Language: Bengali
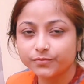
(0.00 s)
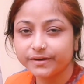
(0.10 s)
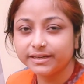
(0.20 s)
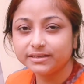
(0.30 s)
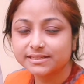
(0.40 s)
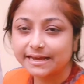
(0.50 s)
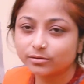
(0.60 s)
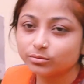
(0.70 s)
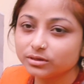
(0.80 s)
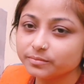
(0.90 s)
ফ্রেন্ডস
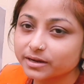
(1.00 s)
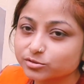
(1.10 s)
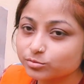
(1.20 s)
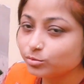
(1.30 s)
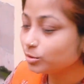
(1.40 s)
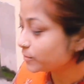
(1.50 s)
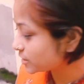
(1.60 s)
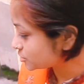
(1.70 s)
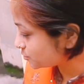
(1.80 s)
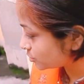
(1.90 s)
এখন এই বাসনগুলো
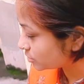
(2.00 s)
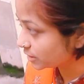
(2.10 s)
মাজবো